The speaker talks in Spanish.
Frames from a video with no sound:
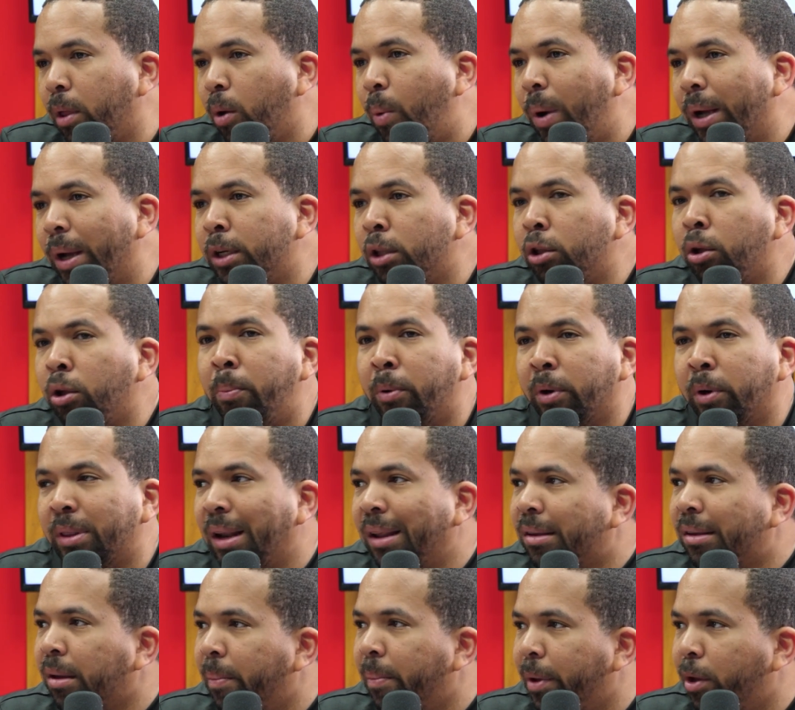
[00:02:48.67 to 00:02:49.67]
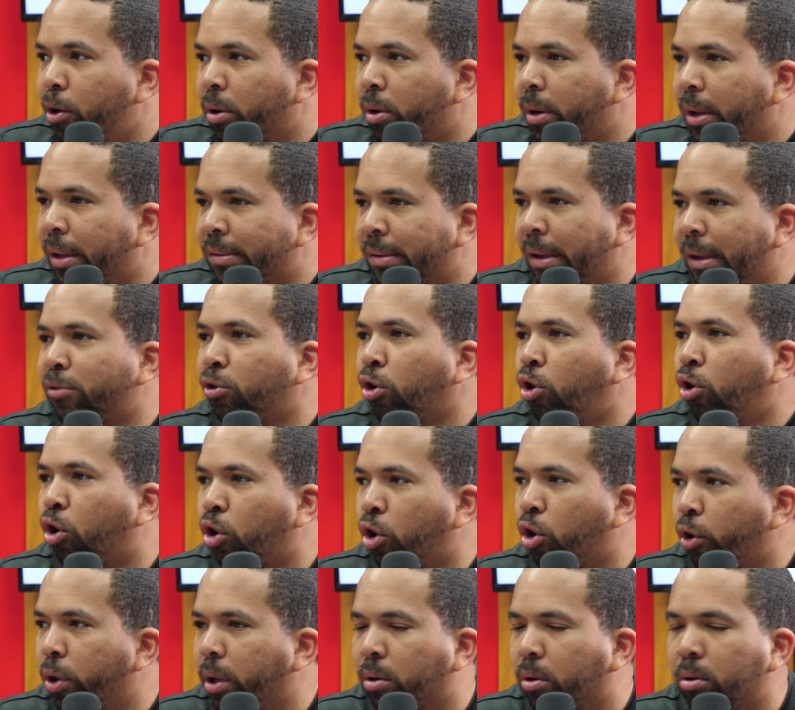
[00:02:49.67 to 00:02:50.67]
de Washington por 13 millones. Eso es lo
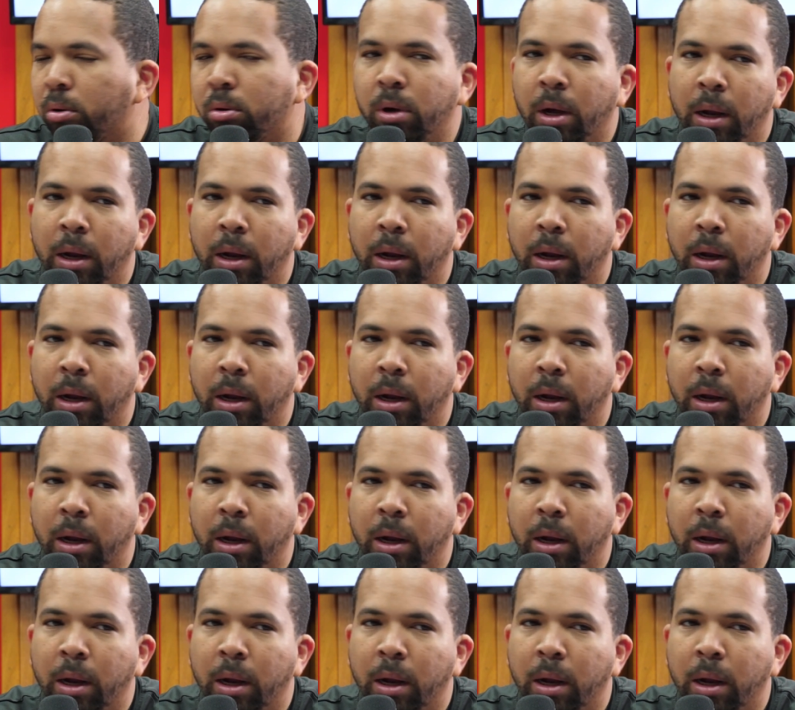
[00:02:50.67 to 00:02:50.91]
lógico.